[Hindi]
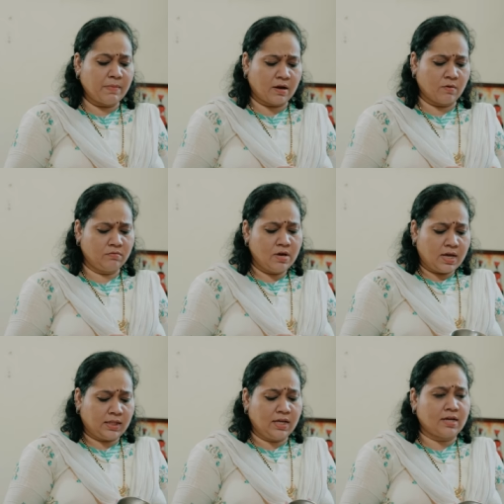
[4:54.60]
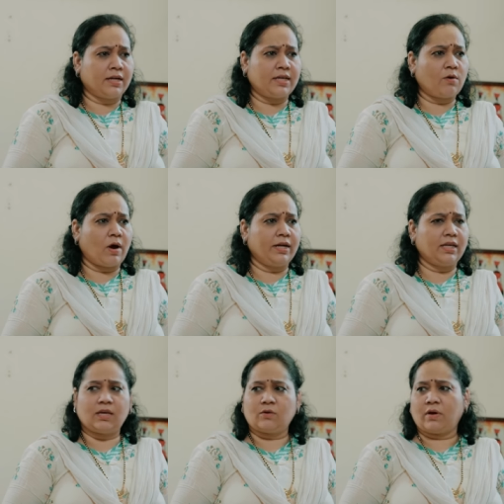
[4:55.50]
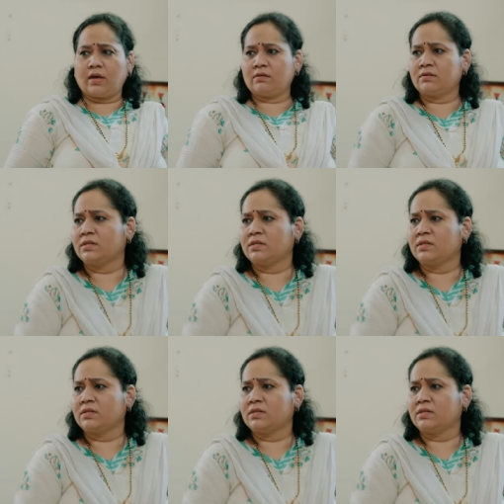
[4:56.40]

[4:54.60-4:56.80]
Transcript: मैं कहूँ इतनी घटिया क्वालिटी की क्यों है